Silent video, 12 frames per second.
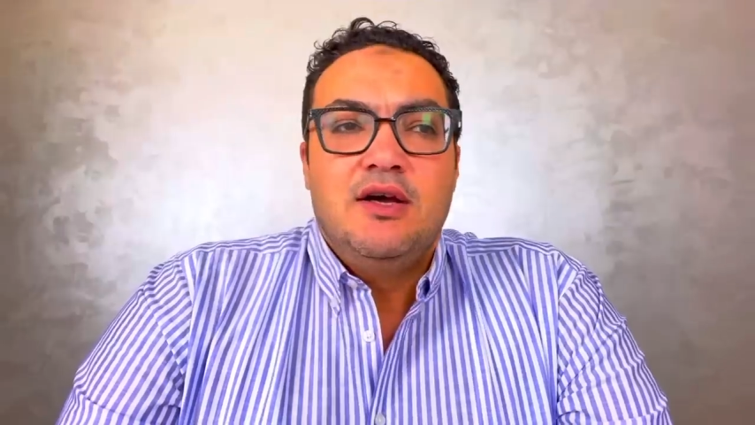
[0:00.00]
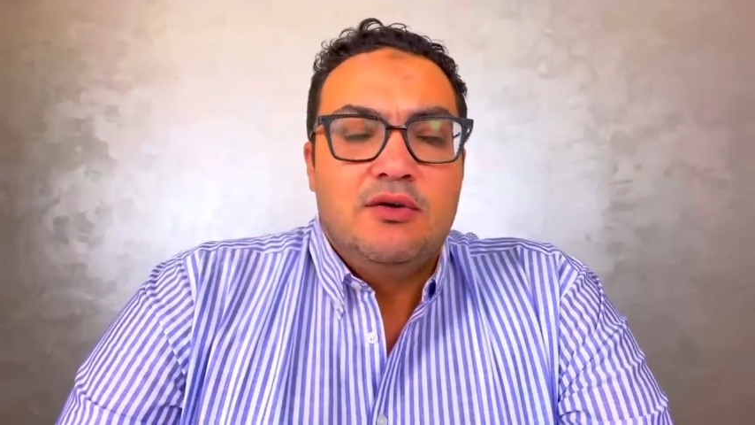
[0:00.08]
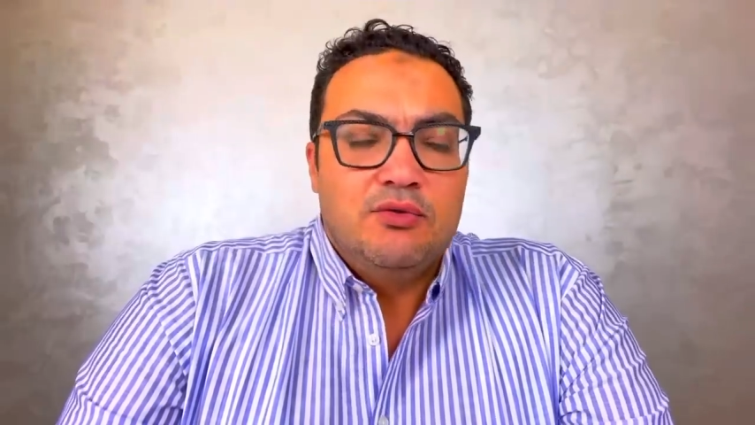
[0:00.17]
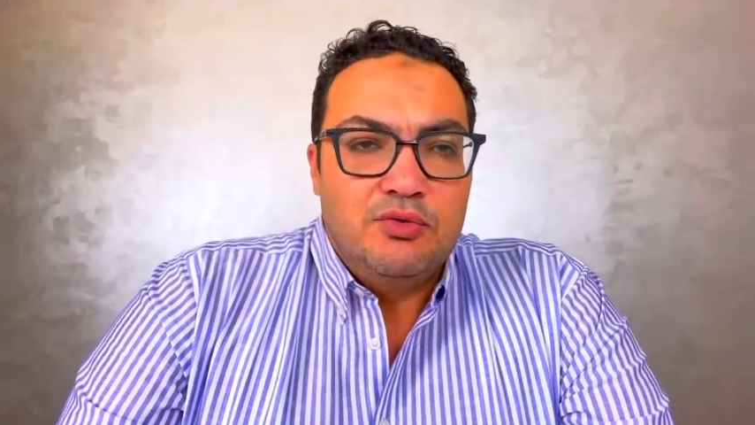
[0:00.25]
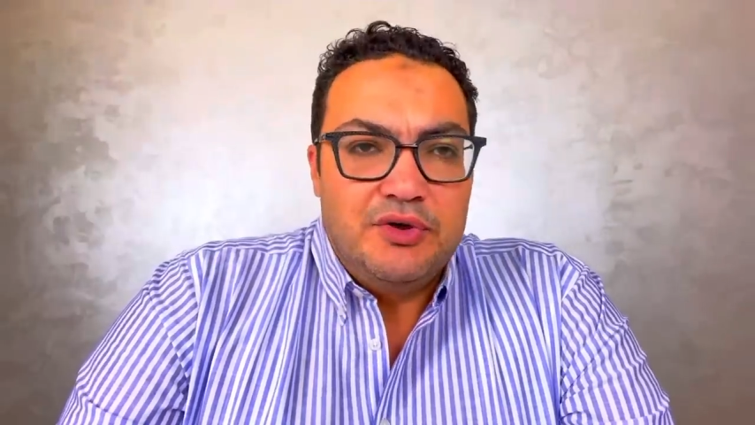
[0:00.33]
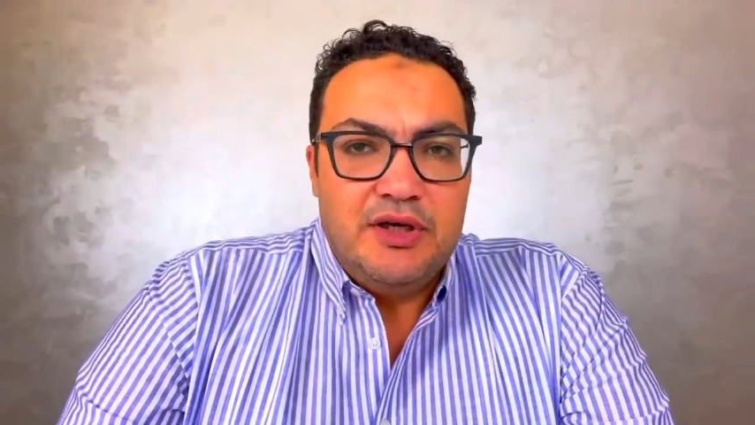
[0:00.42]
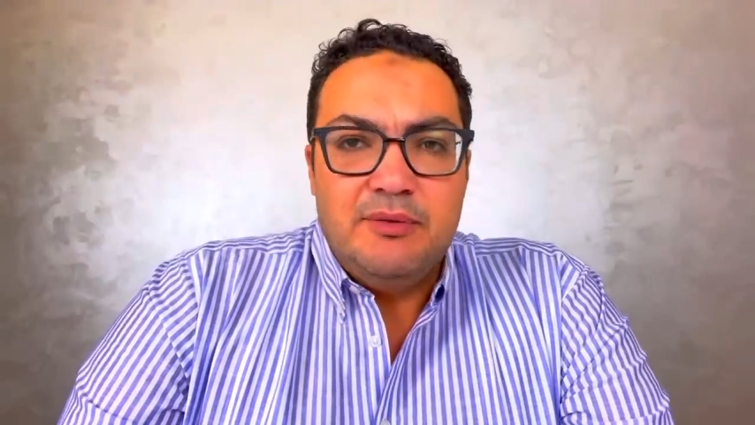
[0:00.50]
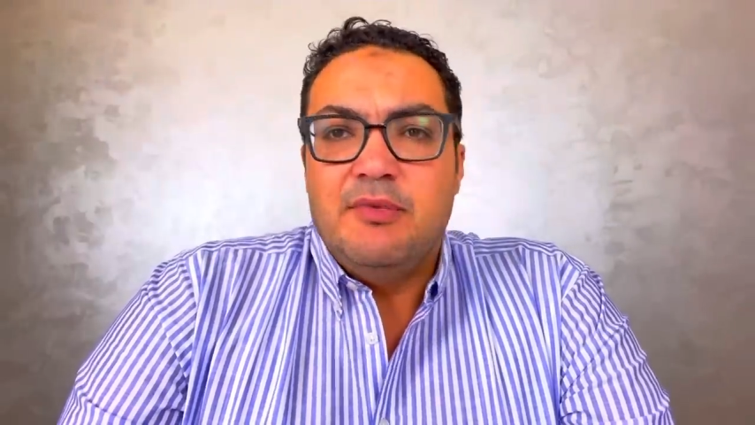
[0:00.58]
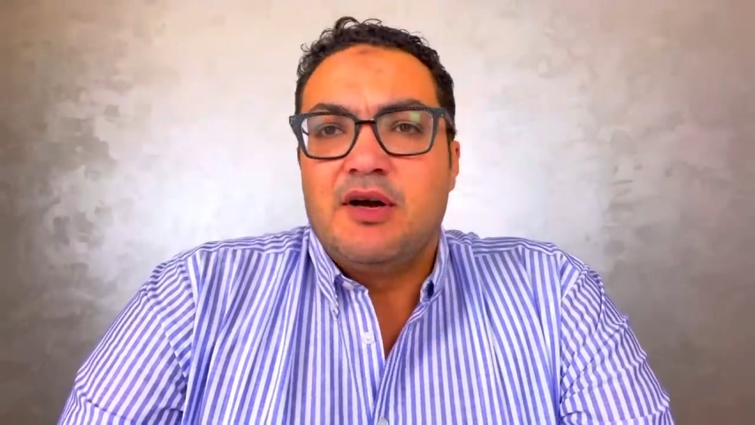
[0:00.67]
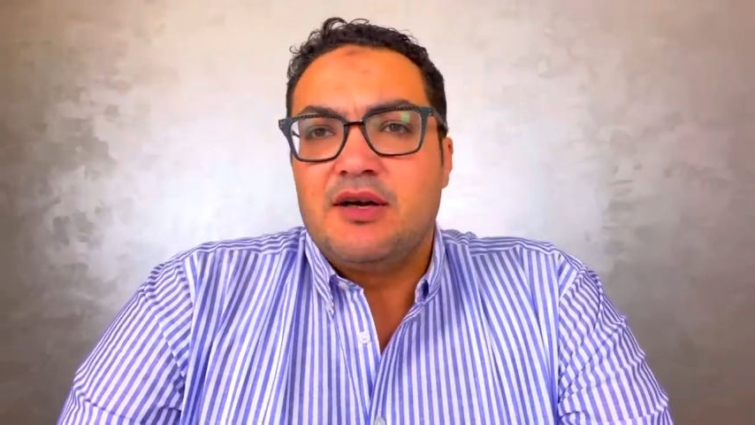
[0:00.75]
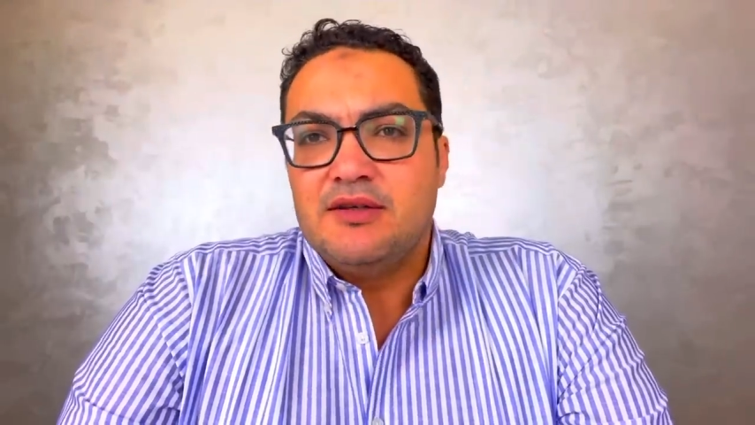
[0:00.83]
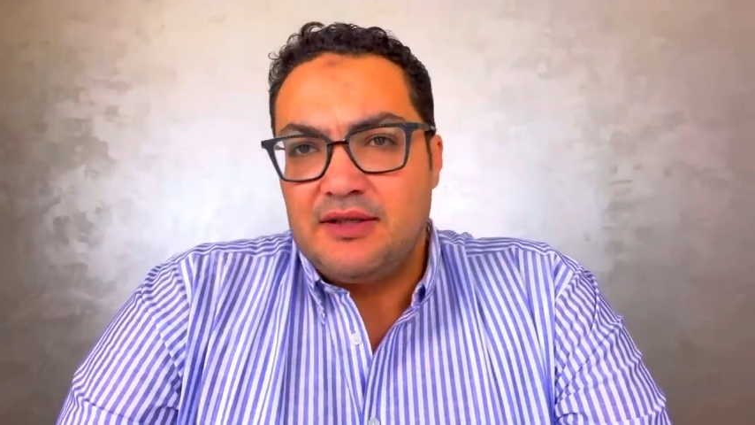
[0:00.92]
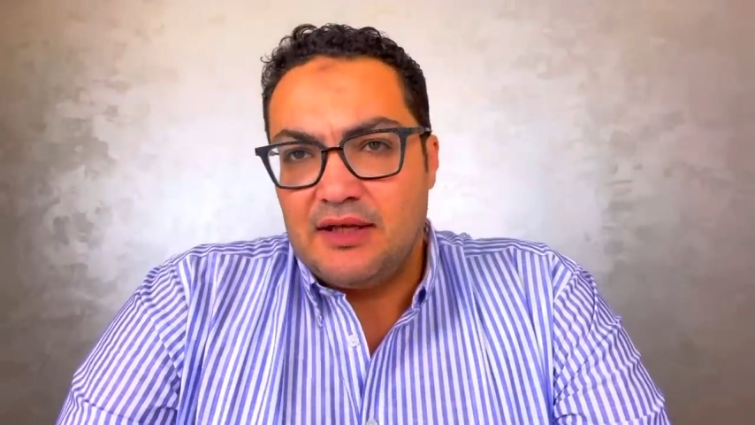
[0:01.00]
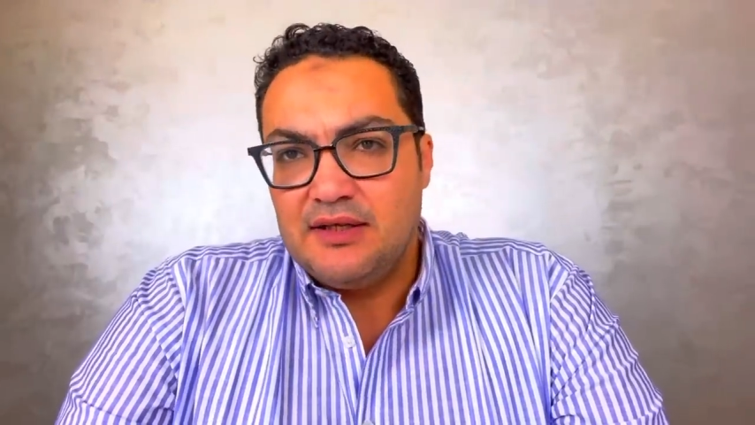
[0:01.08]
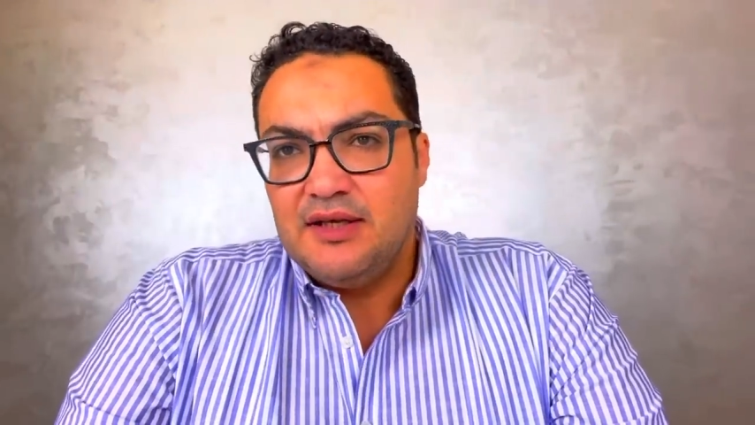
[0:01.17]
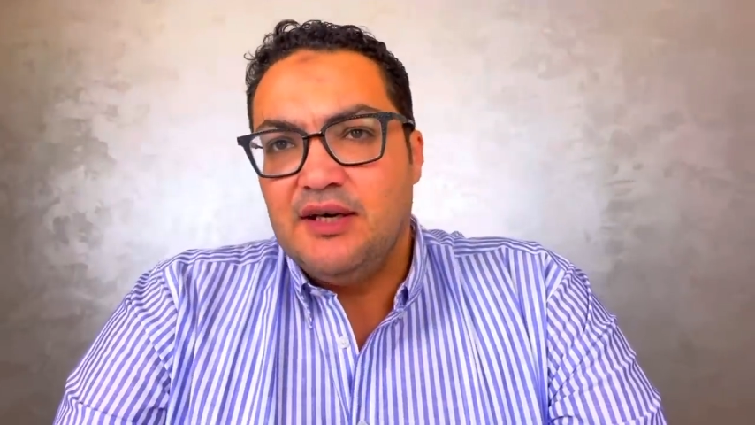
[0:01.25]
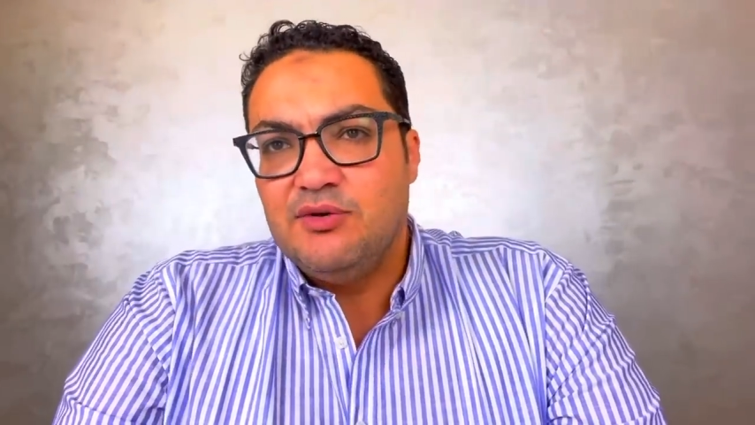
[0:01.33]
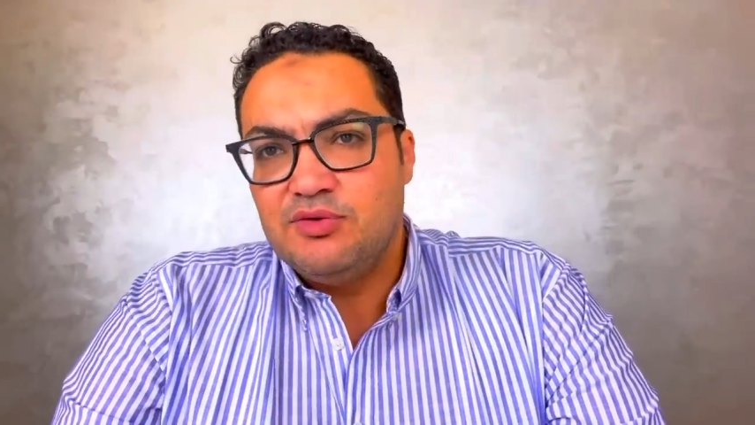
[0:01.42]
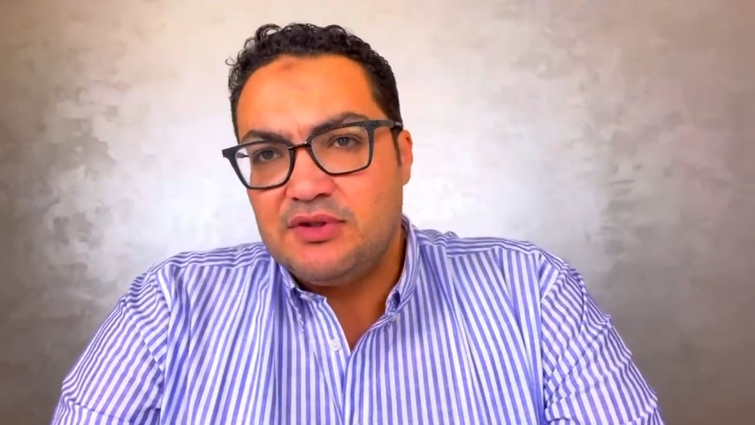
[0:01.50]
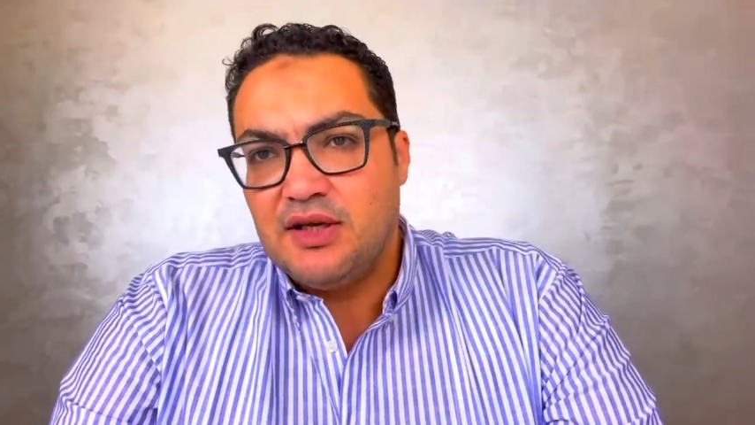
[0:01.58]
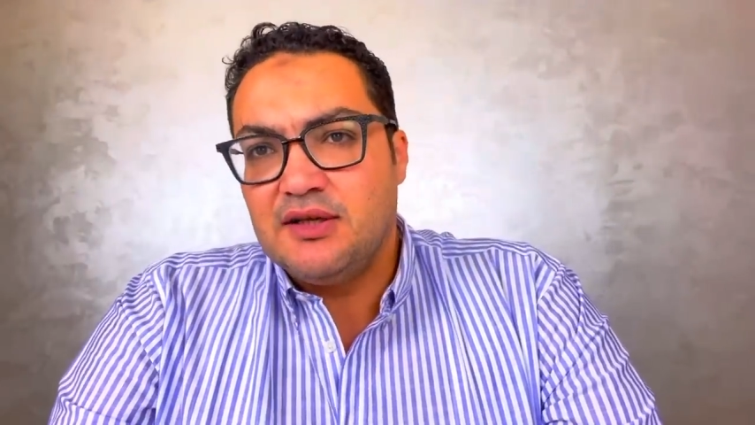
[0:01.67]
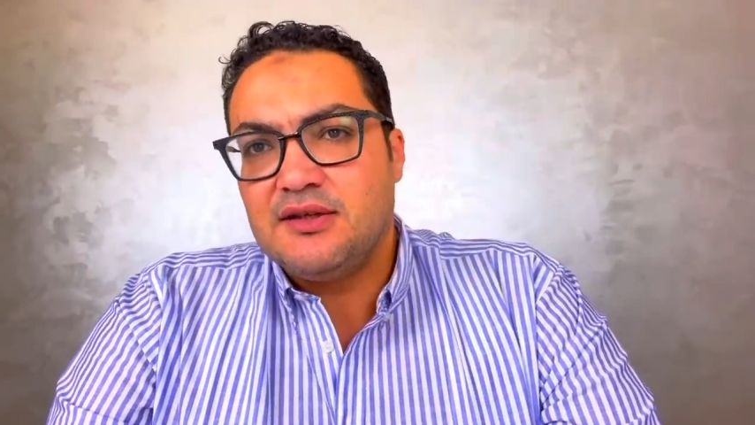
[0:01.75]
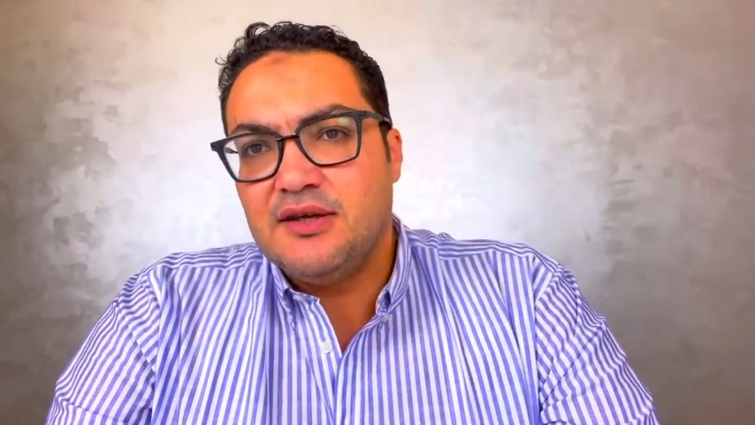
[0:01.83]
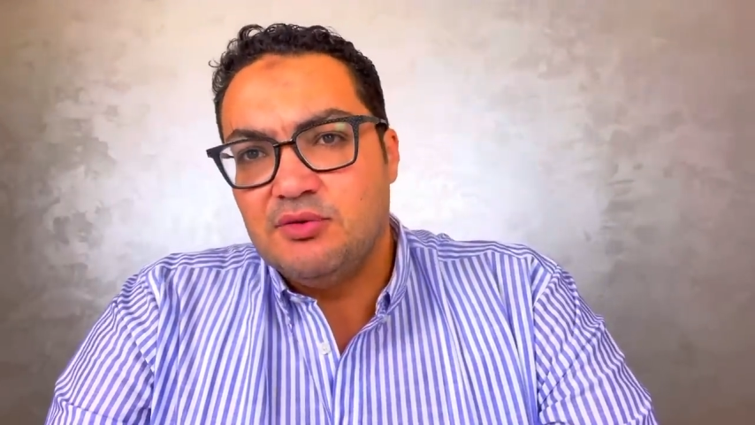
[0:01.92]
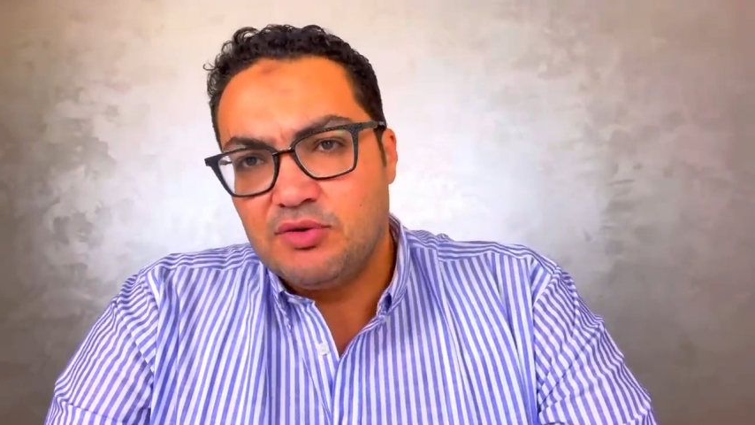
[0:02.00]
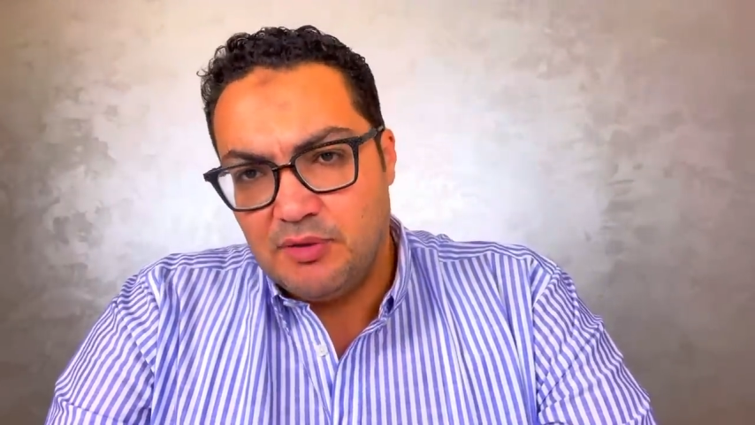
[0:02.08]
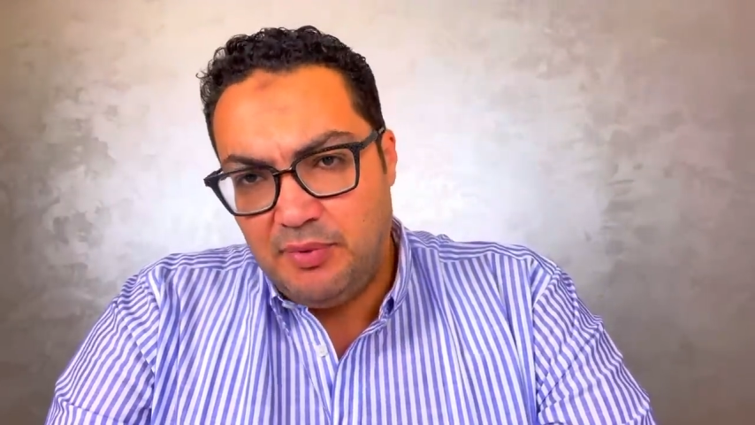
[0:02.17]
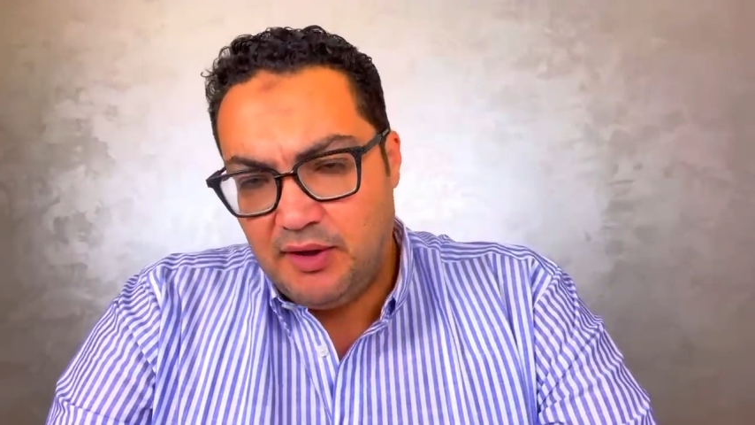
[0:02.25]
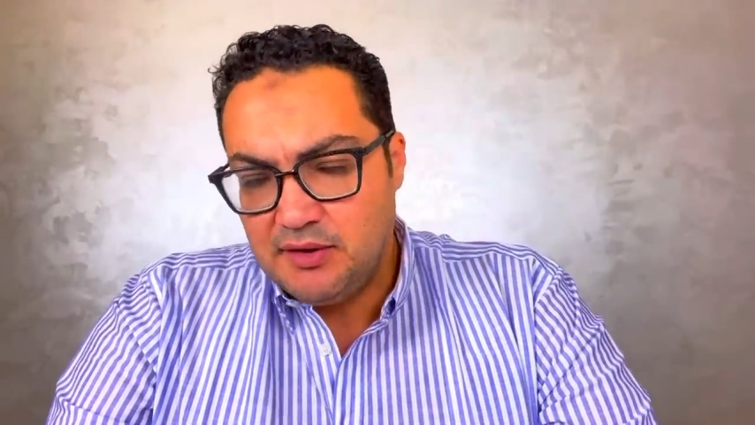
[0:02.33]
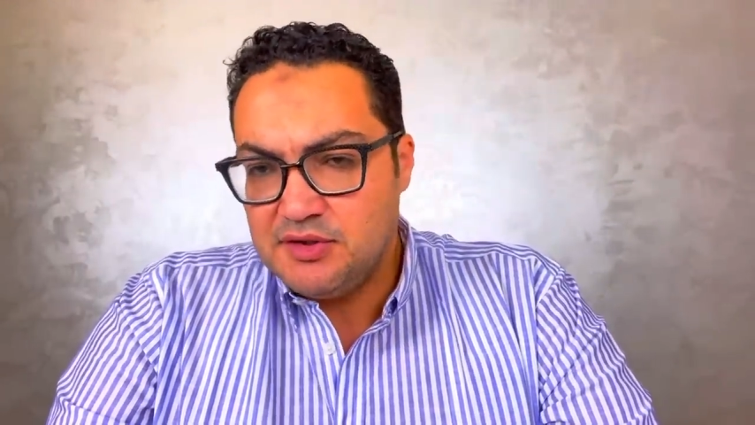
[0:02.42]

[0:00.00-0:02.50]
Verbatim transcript: ومره تانية وتالتة ورابعه